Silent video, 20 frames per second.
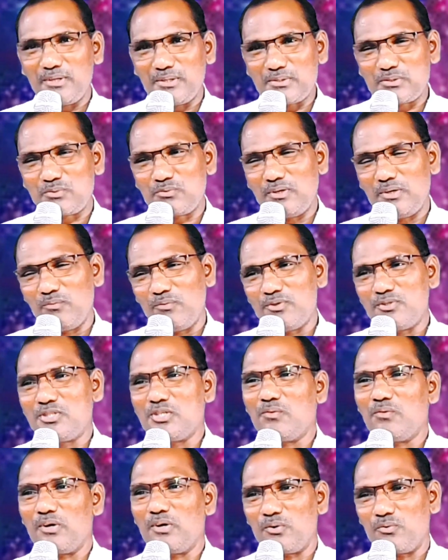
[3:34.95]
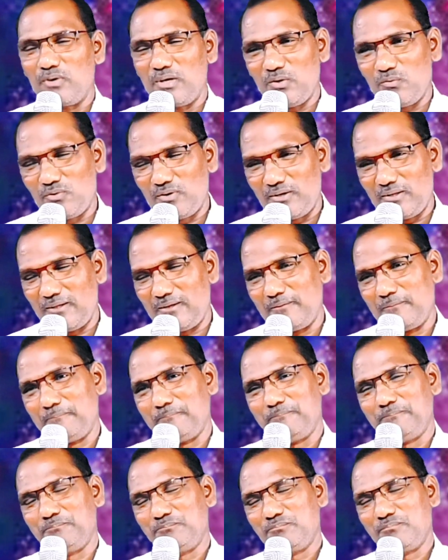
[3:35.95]
చేసుకొని వచ్చేవారు కూడా ఉన్నారు
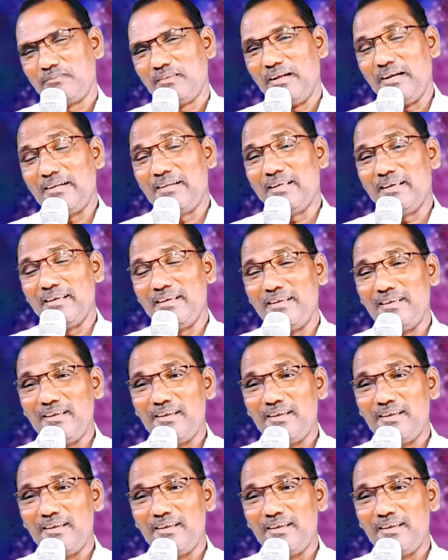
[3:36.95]
అంటే